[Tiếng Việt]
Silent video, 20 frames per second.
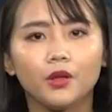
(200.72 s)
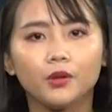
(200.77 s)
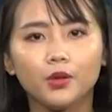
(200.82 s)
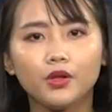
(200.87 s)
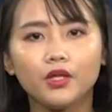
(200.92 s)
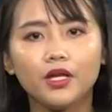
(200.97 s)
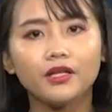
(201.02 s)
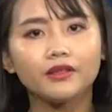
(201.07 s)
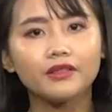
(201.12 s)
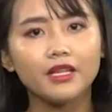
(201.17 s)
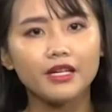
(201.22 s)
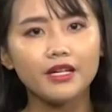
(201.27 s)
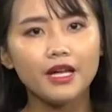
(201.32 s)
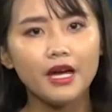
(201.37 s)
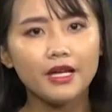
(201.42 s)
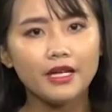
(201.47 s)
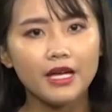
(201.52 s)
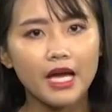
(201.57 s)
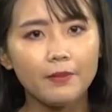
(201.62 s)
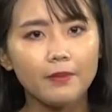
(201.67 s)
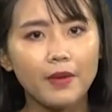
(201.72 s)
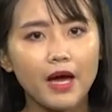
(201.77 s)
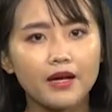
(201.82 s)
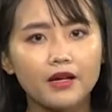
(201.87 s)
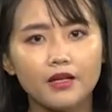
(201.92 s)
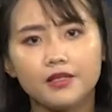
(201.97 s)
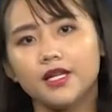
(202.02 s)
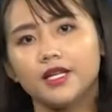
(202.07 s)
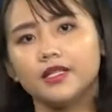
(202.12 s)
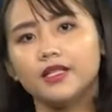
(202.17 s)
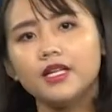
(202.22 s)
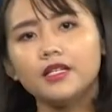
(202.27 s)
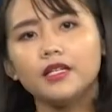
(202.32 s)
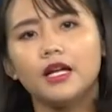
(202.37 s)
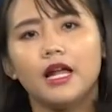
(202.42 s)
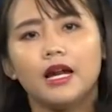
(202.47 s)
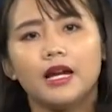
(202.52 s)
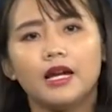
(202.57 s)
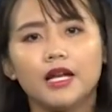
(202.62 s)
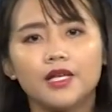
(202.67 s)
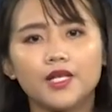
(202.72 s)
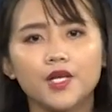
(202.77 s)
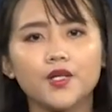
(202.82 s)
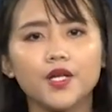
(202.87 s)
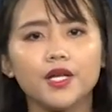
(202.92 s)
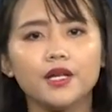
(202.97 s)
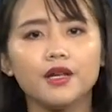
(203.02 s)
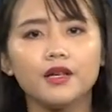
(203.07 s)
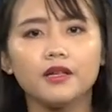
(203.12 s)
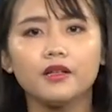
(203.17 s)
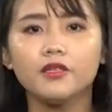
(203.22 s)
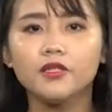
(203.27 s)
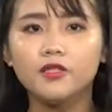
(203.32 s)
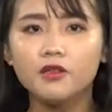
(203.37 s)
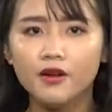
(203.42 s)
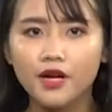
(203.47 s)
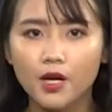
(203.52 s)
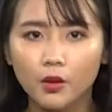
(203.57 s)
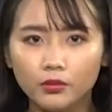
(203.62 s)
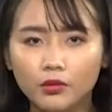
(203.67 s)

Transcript: Tuy nhiên, tại đây em A được giải thích là do gia đình chưa đóng